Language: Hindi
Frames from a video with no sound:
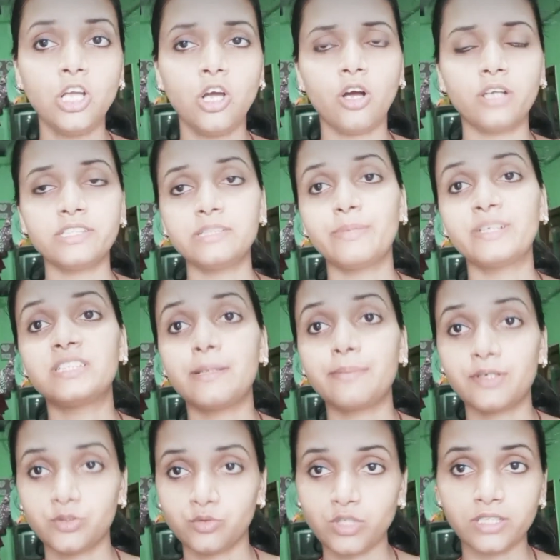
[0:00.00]
और जैसे बच्चा
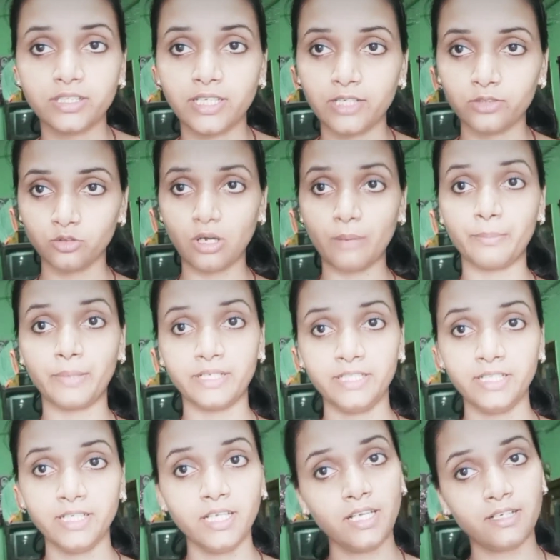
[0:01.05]
आपका सो जाता है तो आप
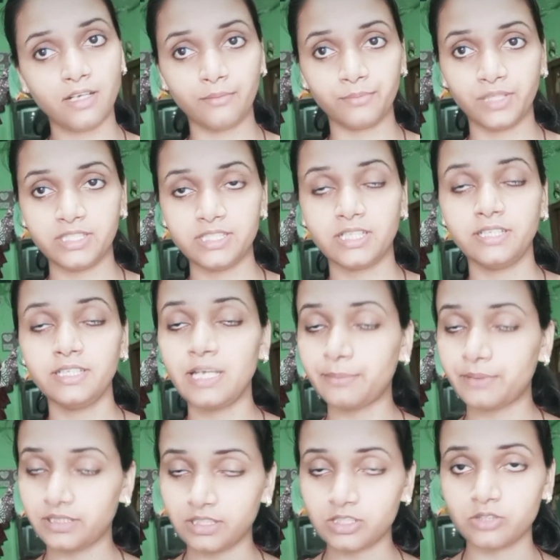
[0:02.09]
पढ़िएगा या काम कीजिएगा ये
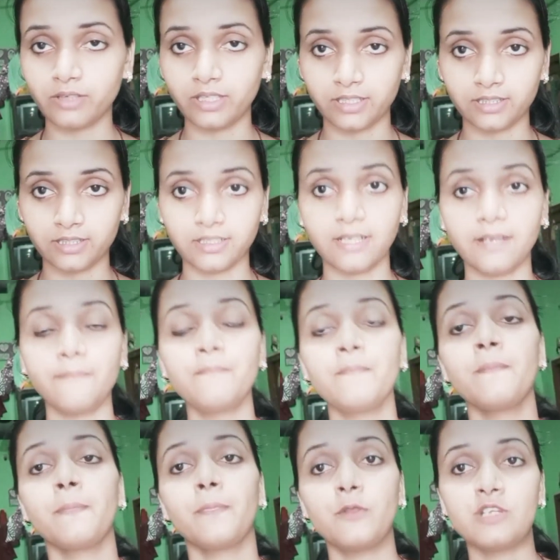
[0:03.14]
आपके अंदर सवाल रहता है
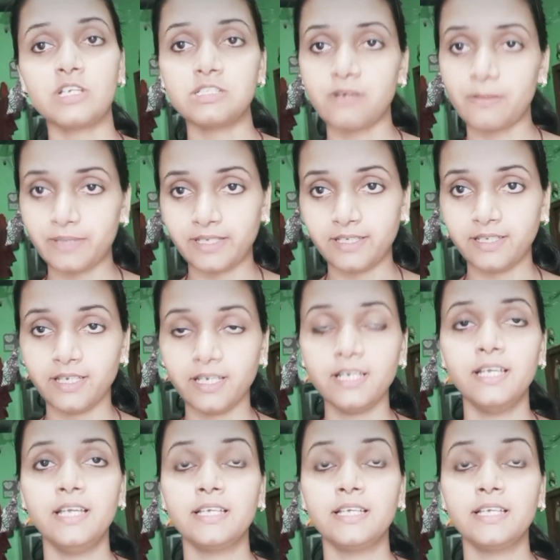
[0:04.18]
तो इसका जवाब यही है